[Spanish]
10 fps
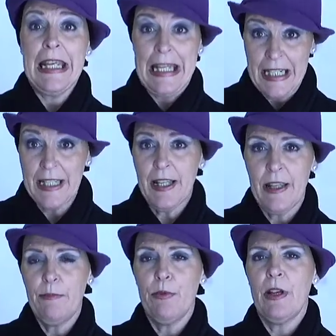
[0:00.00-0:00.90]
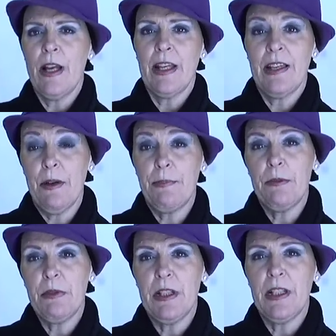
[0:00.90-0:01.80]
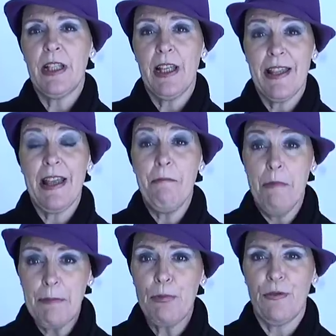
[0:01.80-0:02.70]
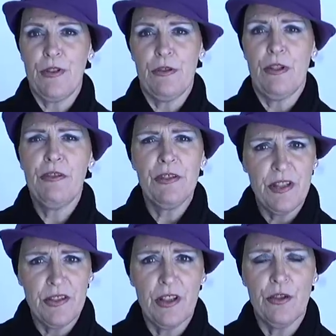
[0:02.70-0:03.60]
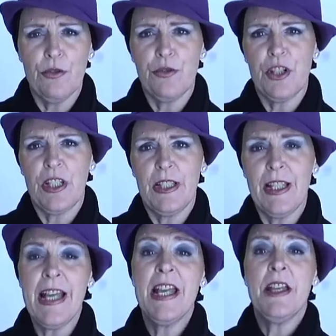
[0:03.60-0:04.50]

en esta época, que va a permitir que haya más profesorado, 680,